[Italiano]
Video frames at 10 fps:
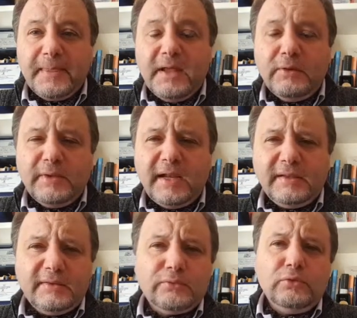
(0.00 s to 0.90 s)
Gli
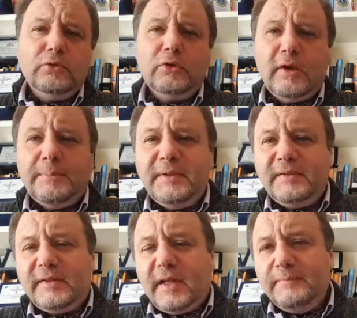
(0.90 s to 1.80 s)
inquirenti escludono la
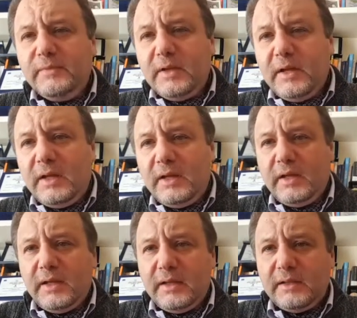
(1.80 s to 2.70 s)
pista
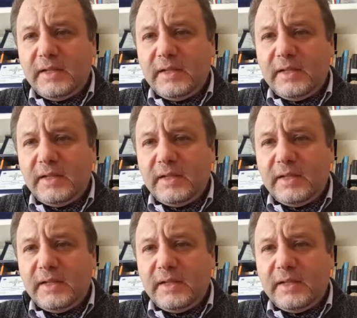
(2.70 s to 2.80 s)
eh,